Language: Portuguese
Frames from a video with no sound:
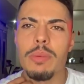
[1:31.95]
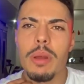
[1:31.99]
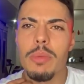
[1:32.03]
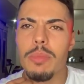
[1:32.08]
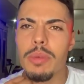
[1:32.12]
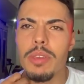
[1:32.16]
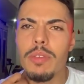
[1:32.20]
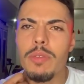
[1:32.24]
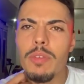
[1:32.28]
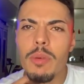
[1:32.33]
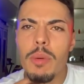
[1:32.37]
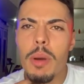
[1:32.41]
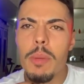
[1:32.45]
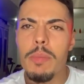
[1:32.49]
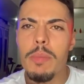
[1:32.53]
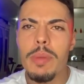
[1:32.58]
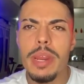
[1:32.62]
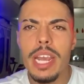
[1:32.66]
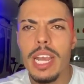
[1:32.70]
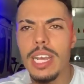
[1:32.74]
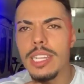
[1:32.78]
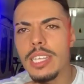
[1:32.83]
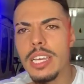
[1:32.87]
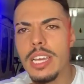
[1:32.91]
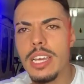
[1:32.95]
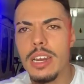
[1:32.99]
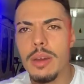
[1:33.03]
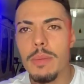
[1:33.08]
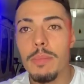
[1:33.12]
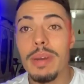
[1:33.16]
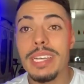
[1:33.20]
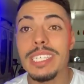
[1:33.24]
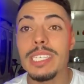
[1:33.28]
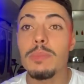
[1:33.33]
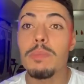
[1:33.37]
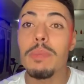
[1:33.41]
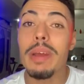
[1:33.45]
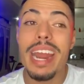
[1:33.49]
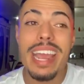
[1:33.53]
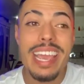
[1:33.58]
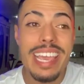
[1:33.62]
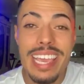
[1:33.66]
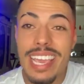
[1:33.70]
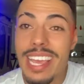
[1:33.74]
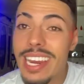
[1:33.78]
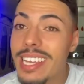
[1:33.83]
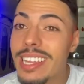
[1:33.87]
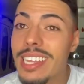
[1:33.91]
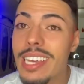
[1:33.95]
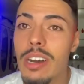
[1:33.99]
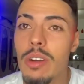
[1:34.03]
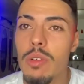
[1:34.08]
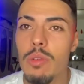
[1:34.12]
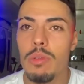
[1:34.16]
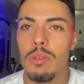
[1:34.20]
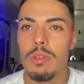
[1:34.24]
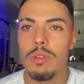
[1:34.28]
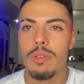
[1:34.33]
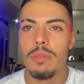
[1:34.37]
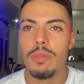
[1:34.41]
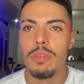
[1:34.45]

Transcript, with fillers: Para mim foi uma brincadeira. Mas para ele não.